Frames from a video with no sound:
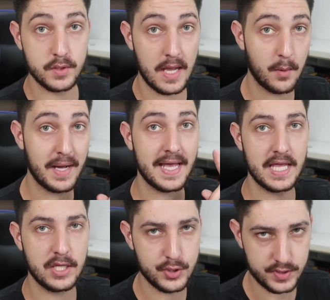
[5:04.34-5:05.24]
vídeo é uma
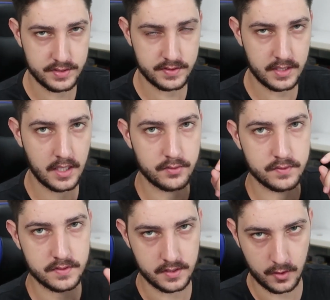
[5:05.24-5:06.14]
RX
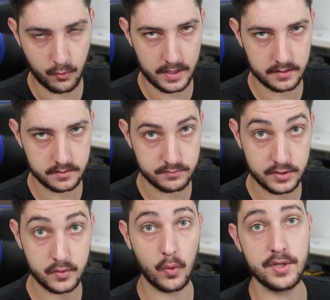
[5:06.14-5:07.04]
550
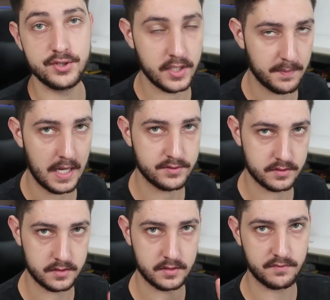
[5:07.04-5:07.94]
de 2 GB
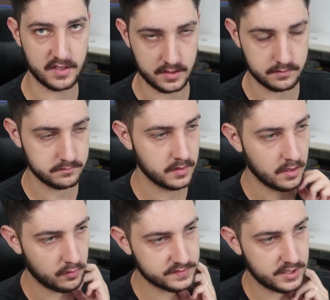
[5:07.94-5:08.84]
de VRAM
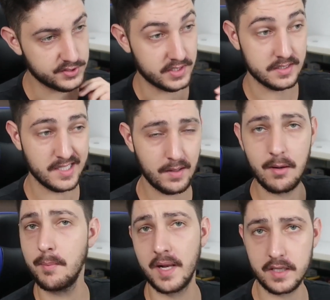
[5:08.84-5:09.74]
ou seja, não é
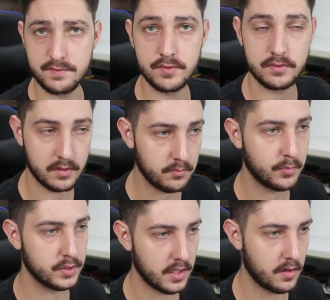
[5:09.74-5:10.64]
uma placa de vídeo tão
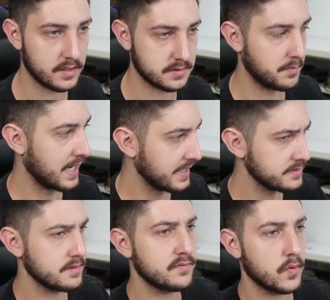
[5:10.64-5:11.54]
poderosa,
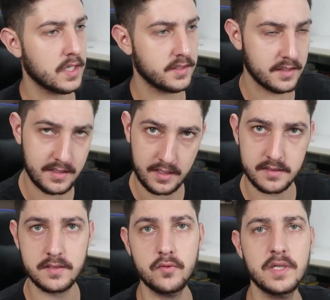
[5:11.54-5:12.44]
mas em Full HD tá até
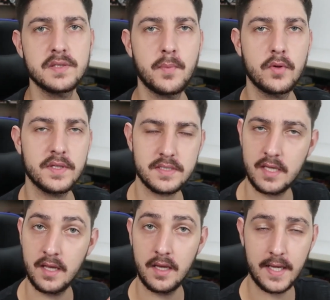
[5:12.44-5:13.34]
que segura as pontas
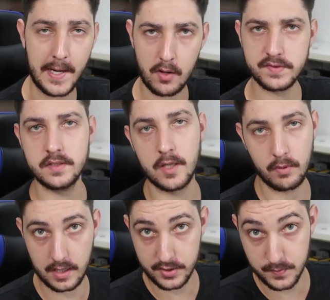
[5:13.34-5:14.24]
legalzinho na
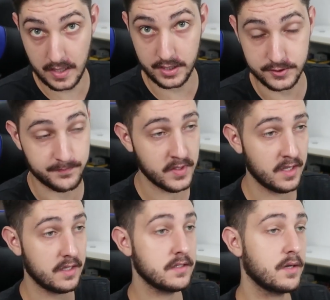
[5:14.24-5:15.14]
qualidade baixa.
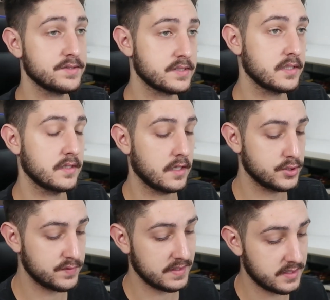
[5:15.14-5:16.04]
Então assim, a
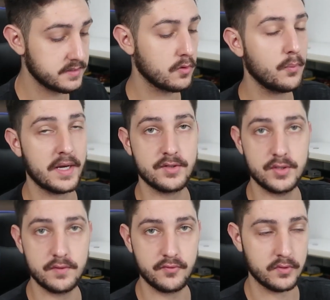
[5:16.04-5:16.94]
gente vai ter esse
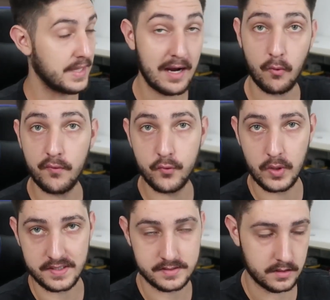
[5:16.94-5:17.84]
comparativo na
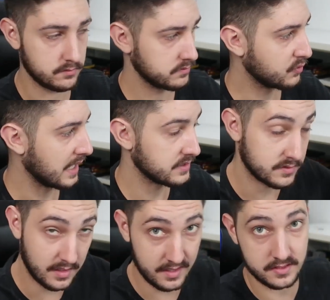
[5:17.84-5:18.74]
configuração, no
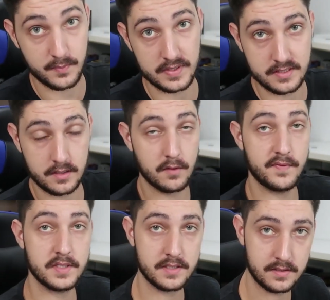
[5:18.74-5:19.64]
caso desse PC que eu
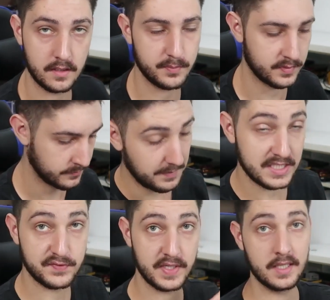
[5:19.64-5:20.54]
fiz esse up,
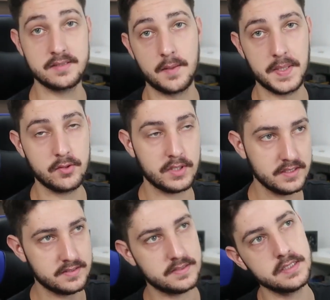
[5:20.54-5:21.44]
mas fiquem sabendo
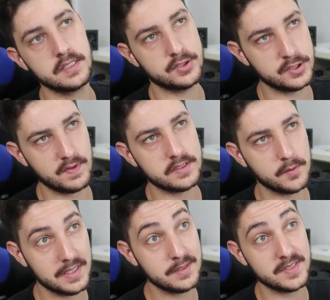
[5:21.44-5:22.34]
que sim, a gente vai ter
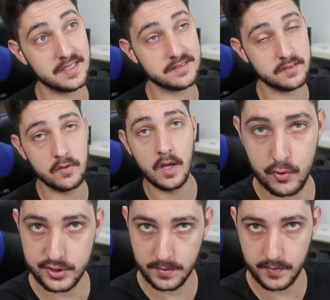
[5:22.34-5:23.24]
uma limitação
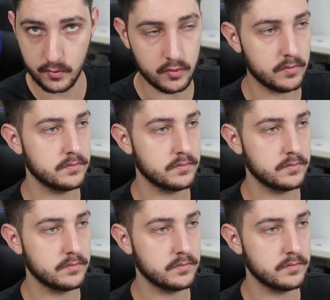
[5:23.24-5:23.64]
por GPU.